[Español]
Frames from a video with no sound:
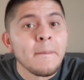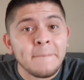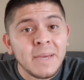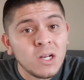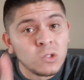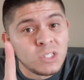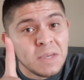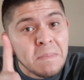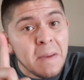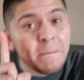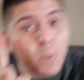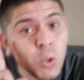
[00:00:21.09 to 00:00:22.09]
Pero si
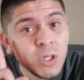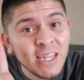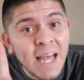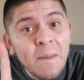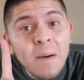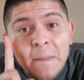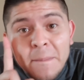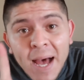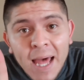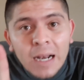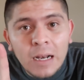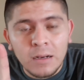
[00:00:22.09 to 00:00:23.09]
me portaba
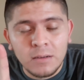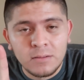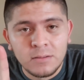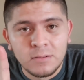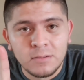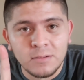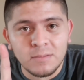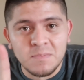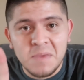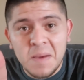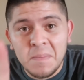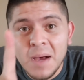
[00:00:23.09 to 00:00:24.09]
mal,
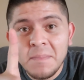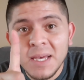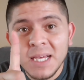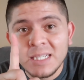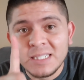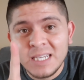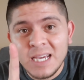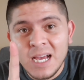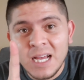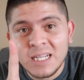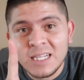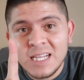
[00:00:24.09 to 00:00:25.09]
mi mamá me
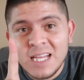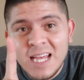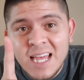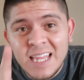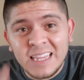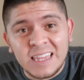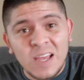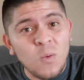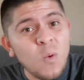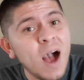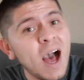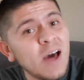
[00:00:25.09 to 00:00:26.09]
decía, te
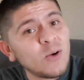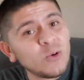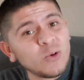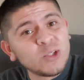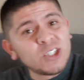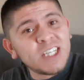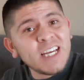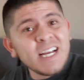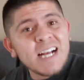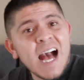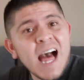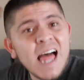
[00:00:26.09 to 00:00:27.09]
guardo unos
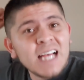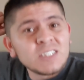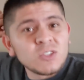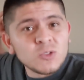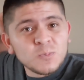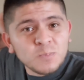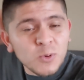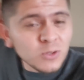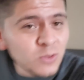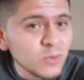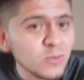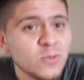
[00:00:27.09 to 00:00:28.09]
chingazos
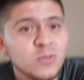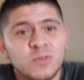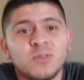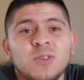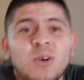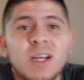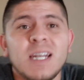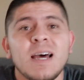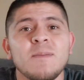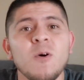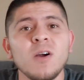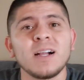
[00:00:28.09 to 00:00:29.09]
por toda
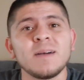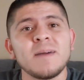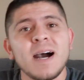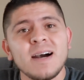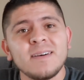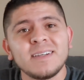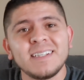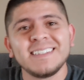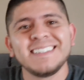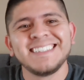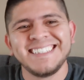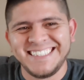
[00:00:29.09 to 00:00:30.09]
la boca baja
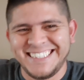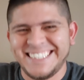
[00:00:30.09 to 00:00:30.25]
de...